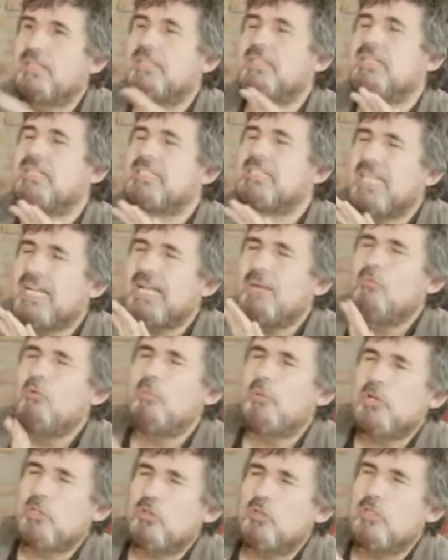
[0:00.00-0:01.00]
Salgamos un
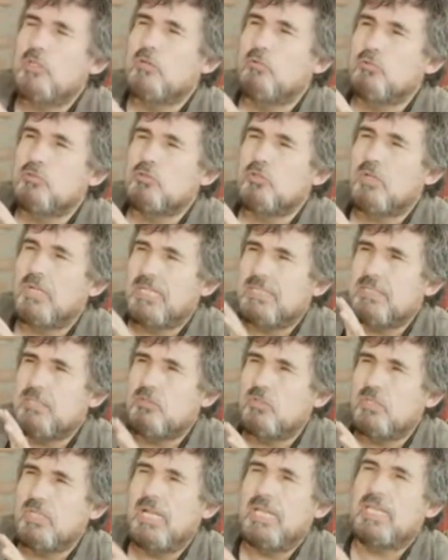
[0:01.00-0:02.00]
poquito del discurso
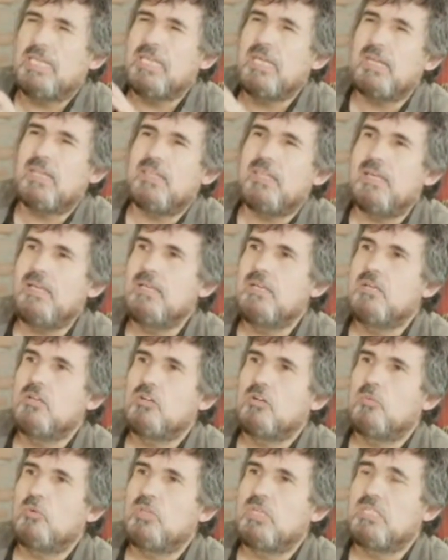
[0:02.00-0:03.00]
clásico de la izquierda,
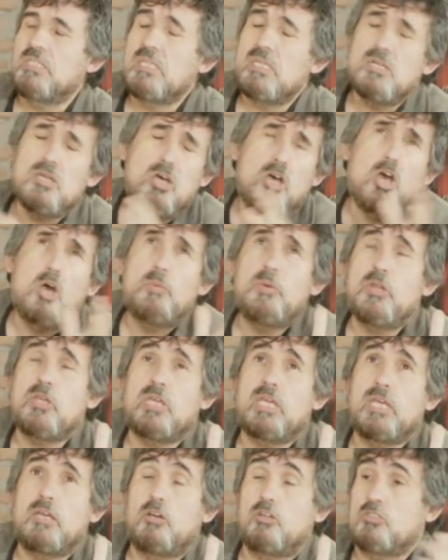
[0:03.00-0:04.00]
como decir, no, pero es
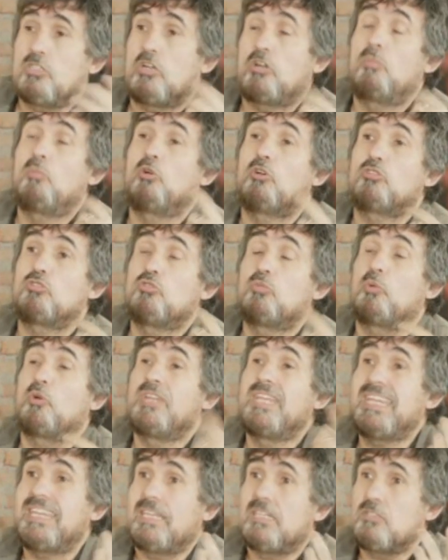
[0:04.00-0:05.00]
que, o como con
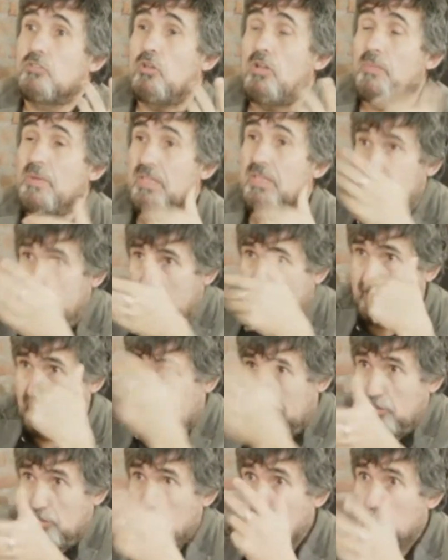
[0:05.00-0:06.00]
suponer que solamente en
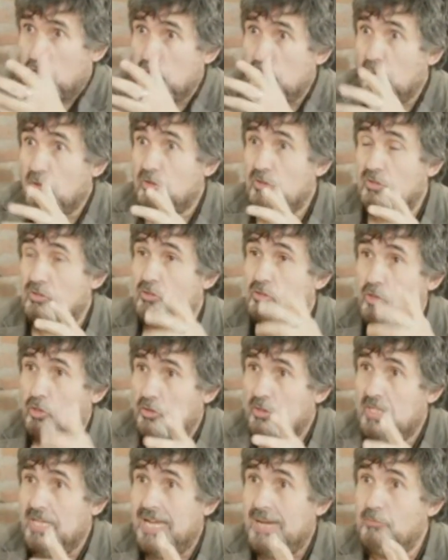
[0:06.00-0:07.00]
que nosotros somos
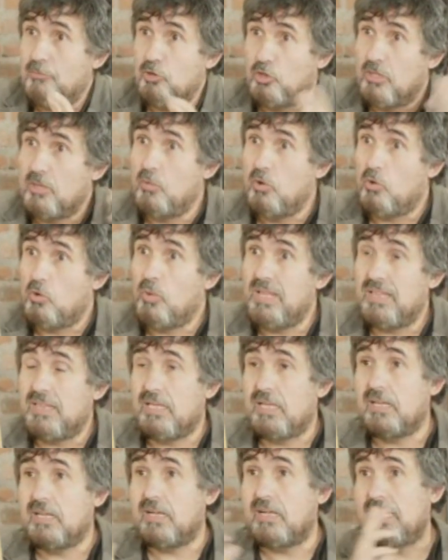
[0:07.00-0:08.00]
dos, digamos, y nos demos cuenta
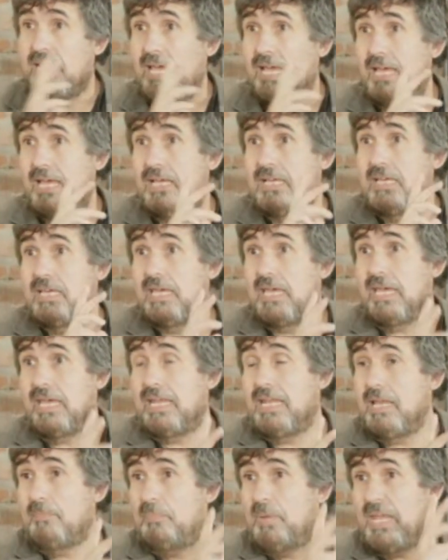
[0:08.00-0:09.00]
que en realidad en
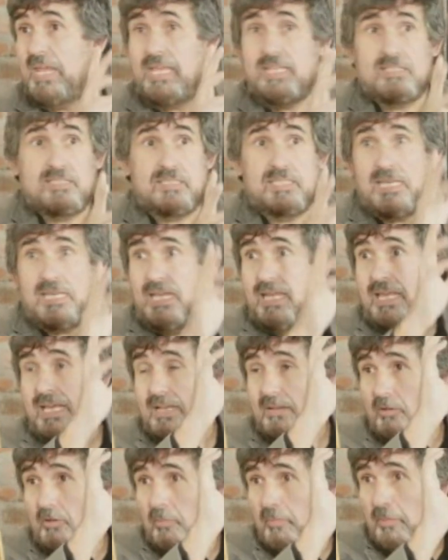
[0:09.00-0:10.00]
la prensa,
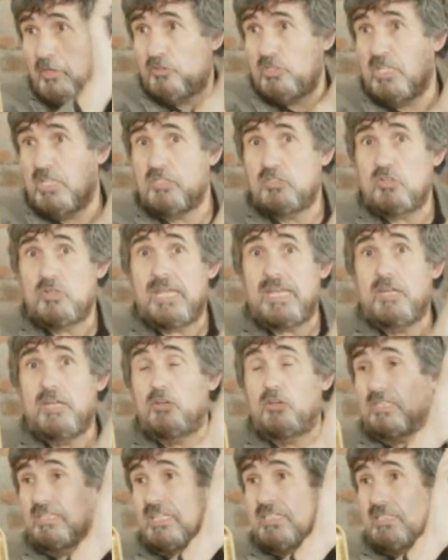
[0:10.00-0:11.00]
los medios tradicionales, los
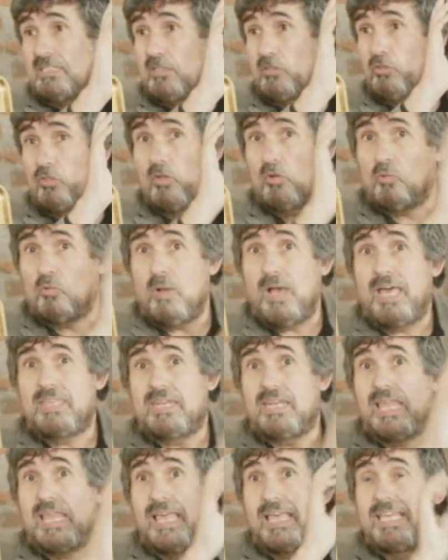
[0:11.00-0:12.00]
que están haciendo este encuadre,
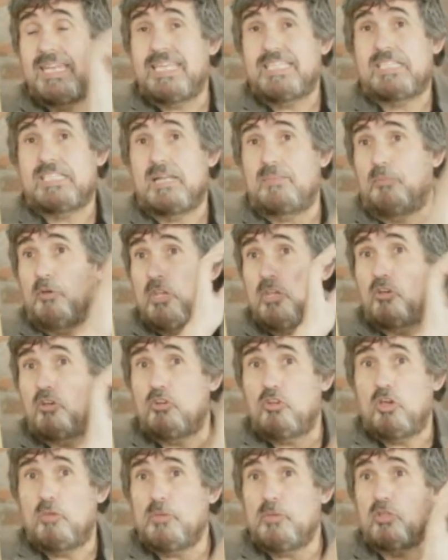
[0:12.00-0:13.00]
la derecha, el poder
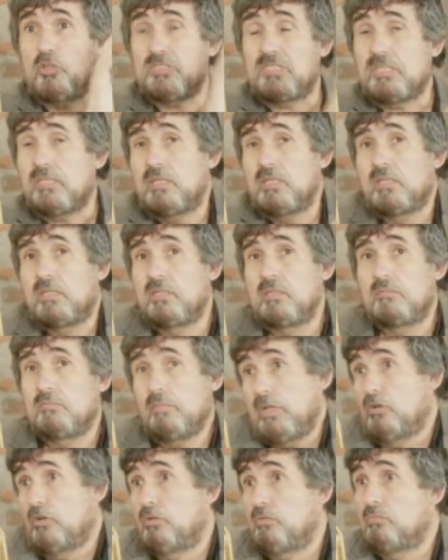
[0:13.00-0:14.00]
económico, etc.
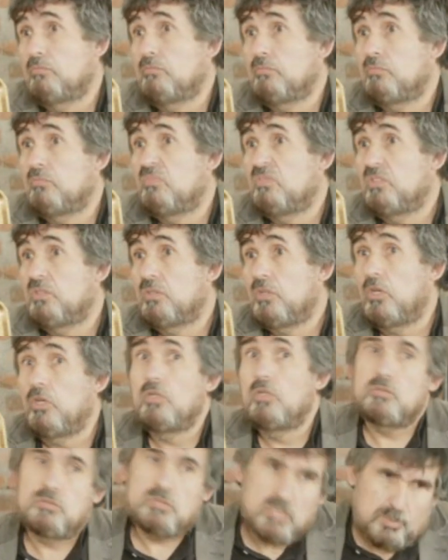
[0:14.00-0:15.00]
Bueno, lo, cual es cierto.
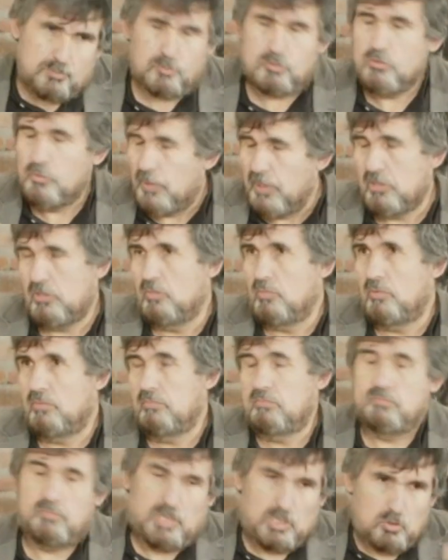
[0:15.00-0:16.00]
Sí, por supuesto,
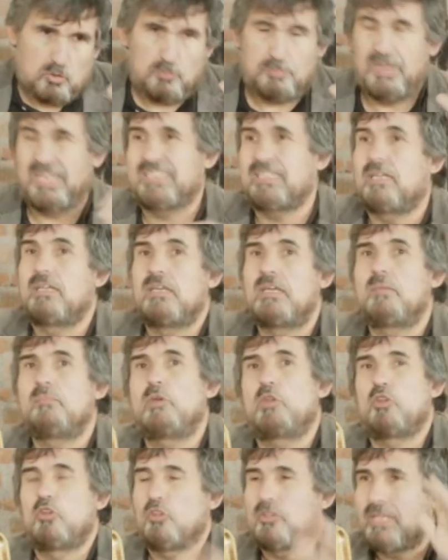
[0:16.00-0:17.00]
pero
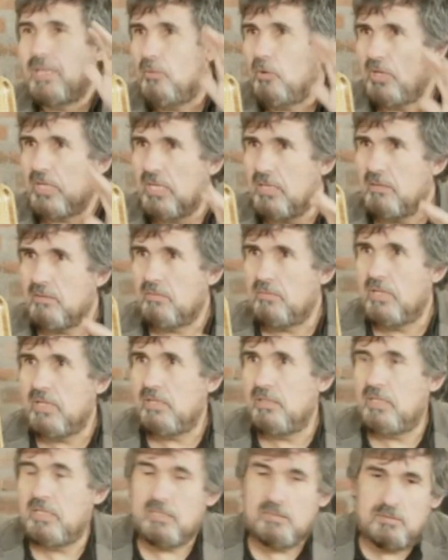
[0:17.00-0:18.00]
Pero no estamos aquí
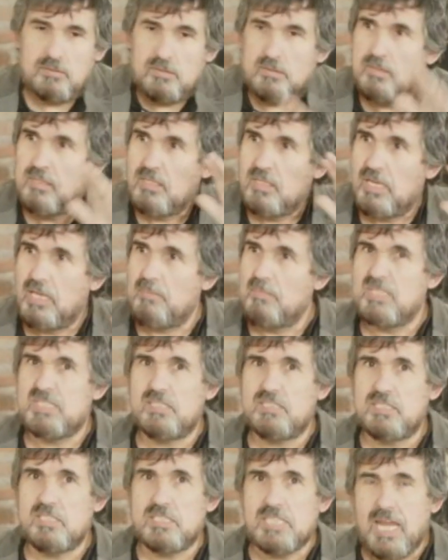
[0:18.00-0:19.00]
en, mesa
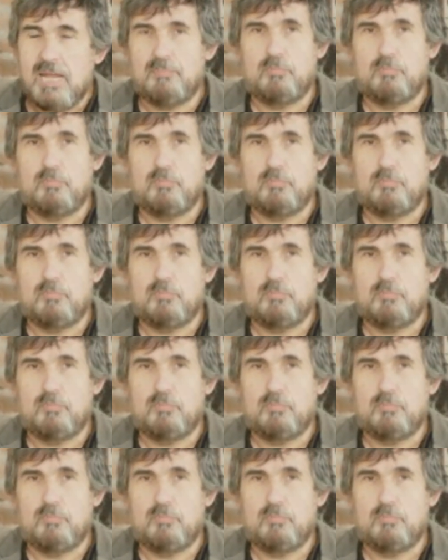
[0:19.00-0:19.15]
central.